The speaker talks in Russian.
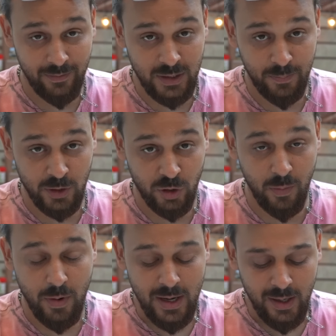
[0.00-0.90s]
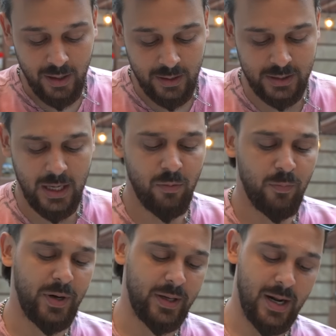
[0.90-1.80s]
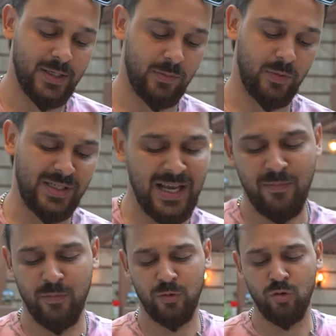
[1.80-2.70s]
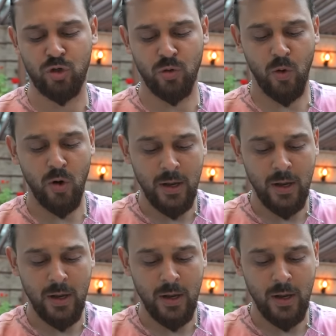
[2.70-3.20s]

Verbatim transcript: давайте приступим к самому прекрасному, к самому лучшему